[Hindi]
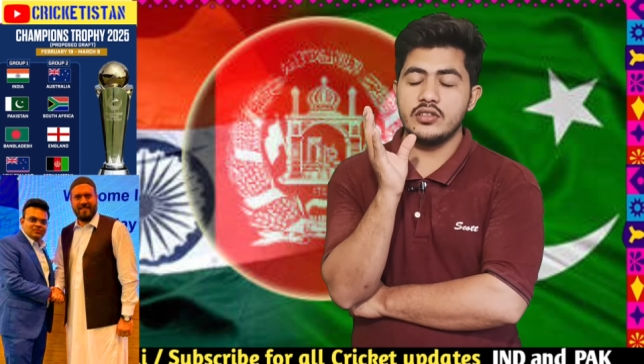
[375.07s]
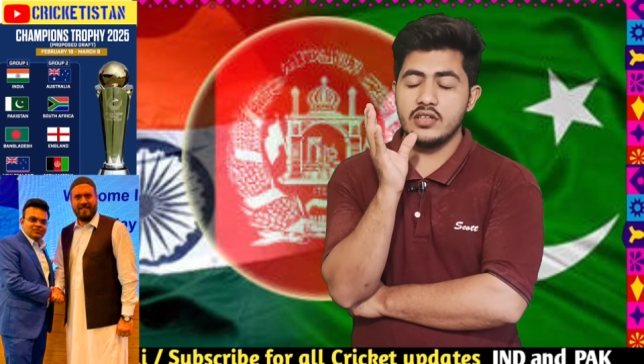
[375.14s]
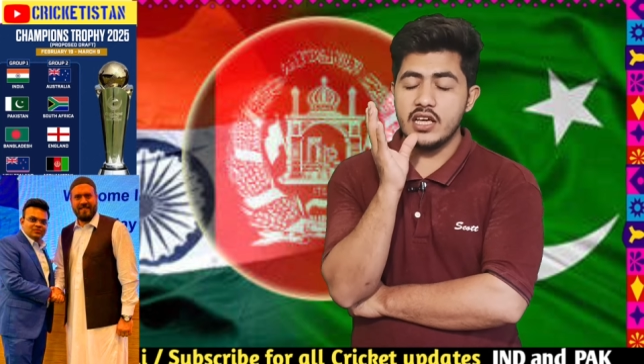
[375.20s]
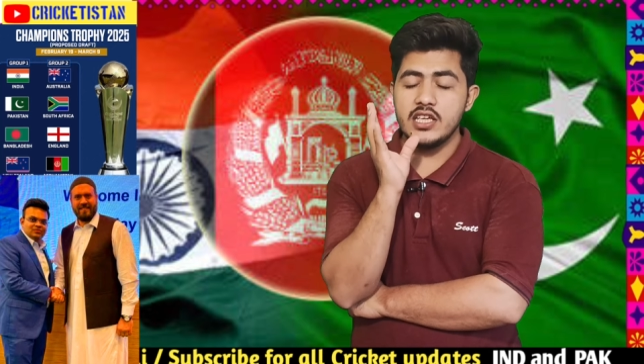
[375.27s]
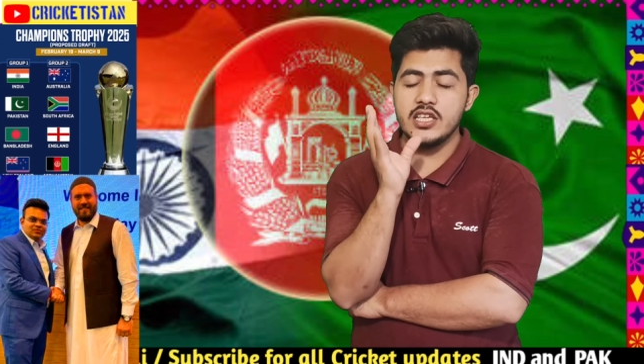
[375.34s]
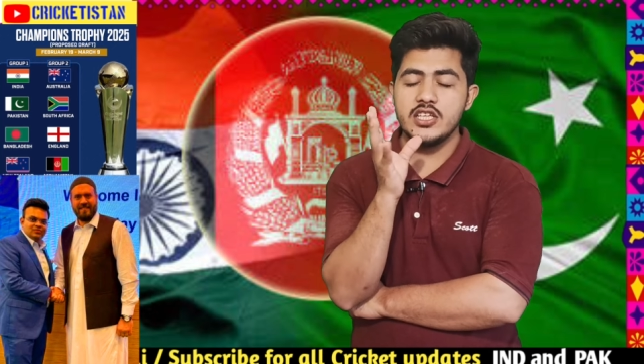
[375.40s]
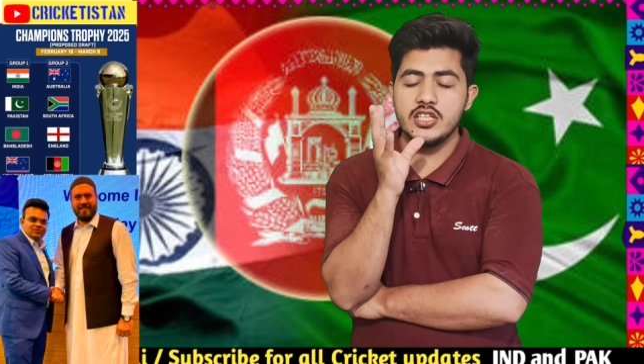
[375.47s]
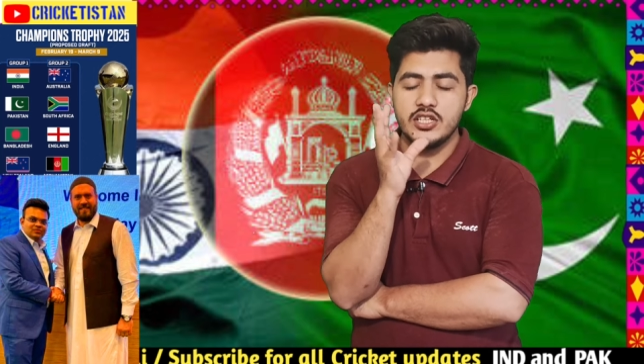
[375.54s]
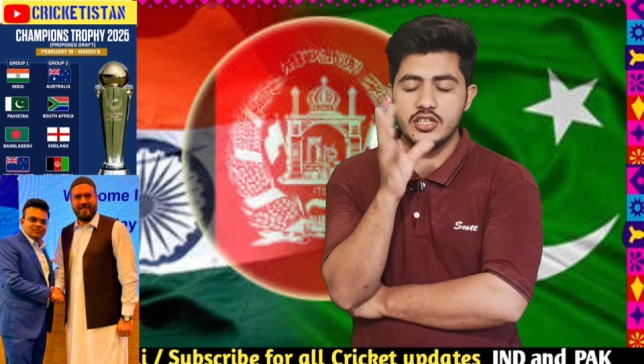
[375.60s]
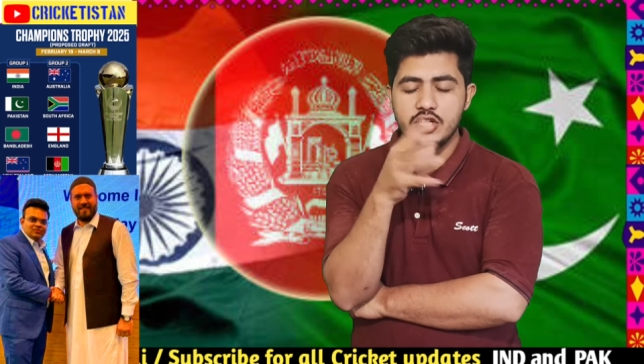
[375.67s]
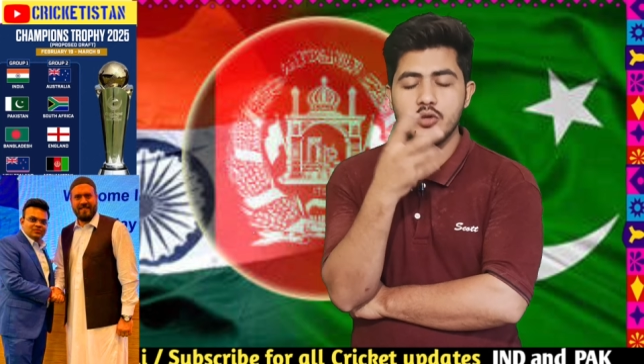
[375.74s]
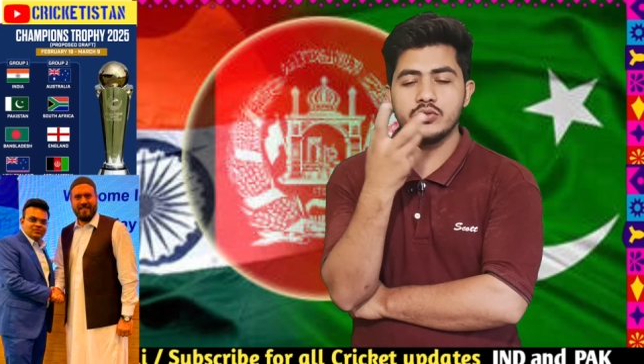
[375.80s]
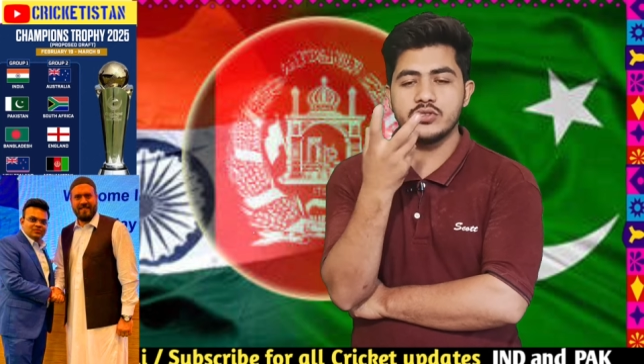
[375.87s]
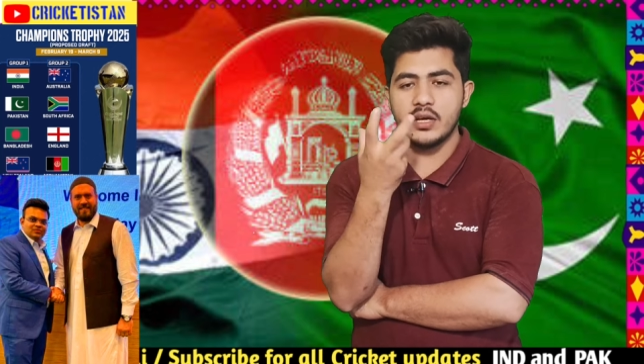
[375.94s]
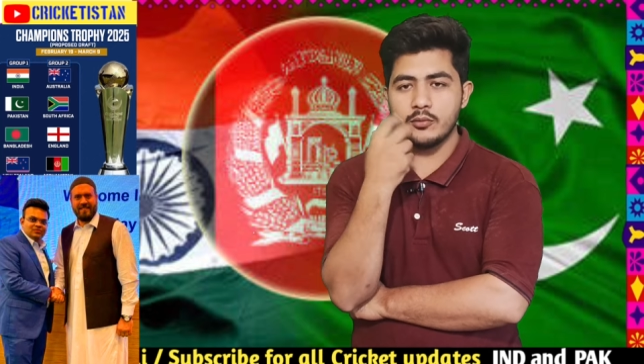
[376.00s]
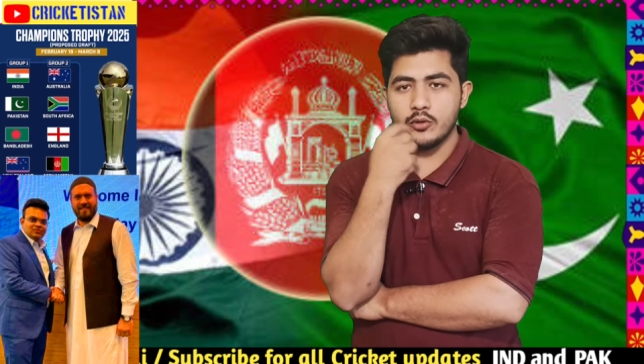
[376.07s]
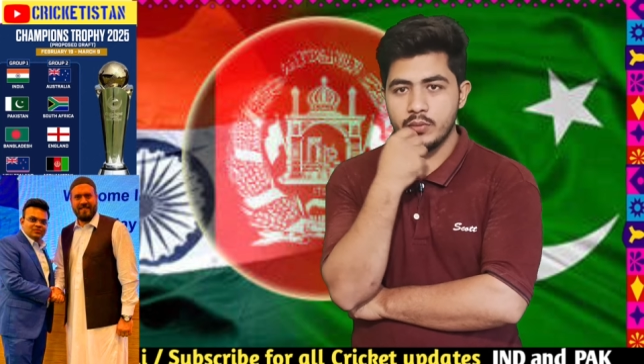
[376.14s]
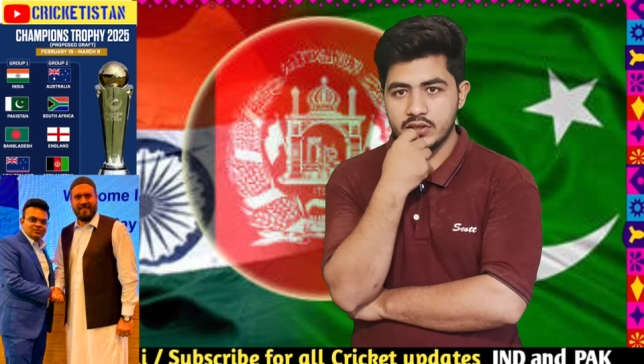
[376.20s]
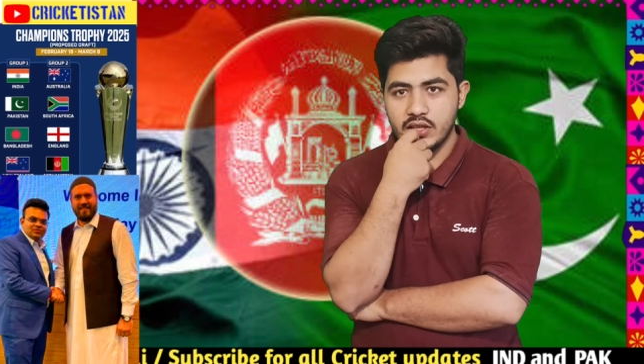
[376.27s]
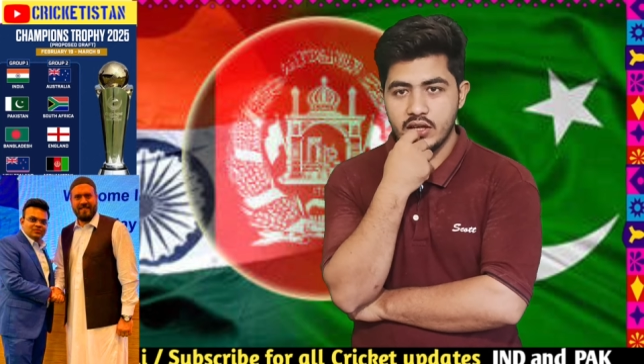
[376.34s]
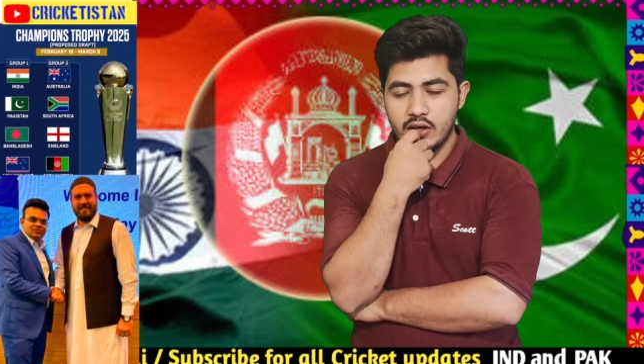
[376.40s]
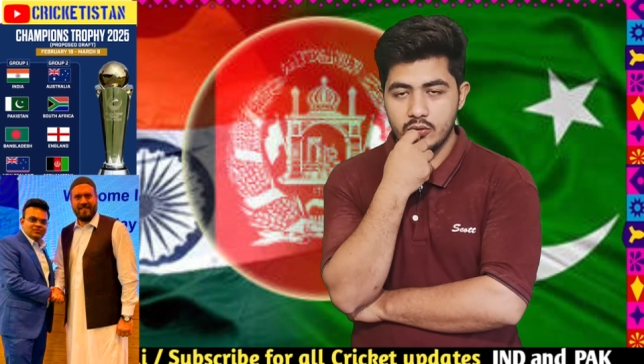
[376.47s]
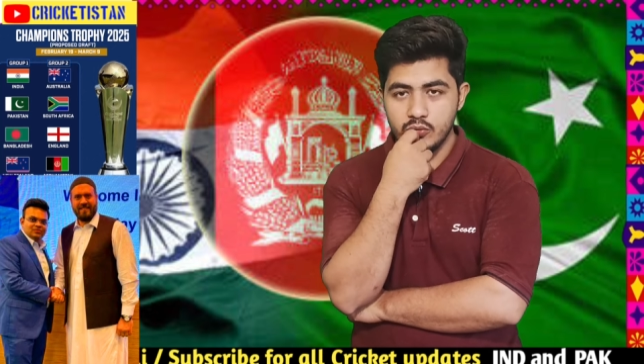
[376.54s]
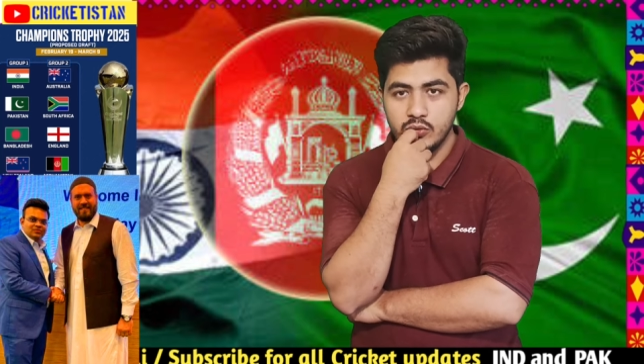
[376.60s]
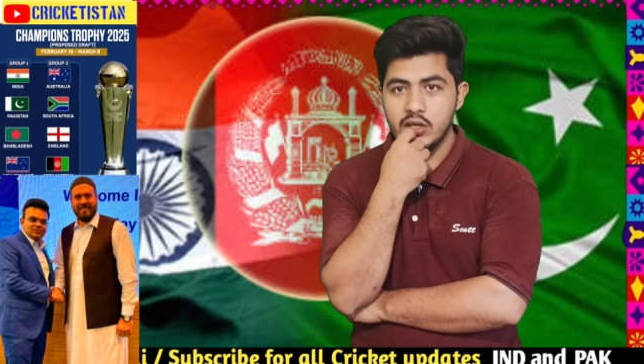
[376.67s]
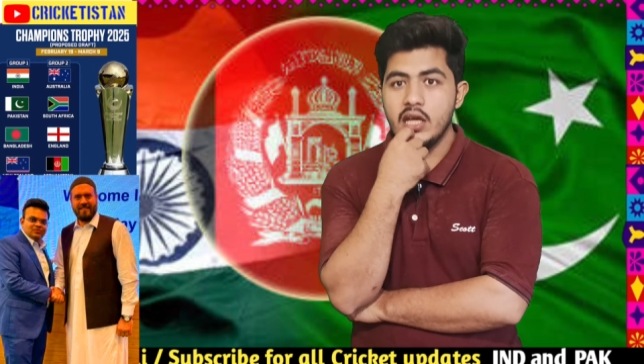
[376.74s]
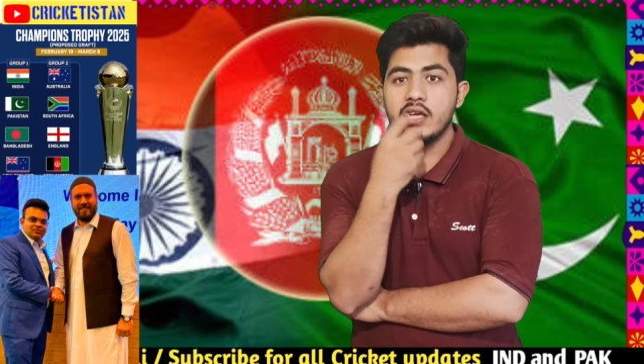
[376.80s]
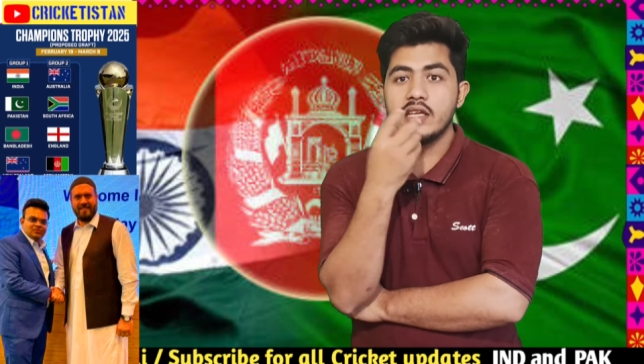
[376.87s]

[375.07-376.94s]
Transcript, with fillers: नई न्यूज़ आपको बता रहा हूँ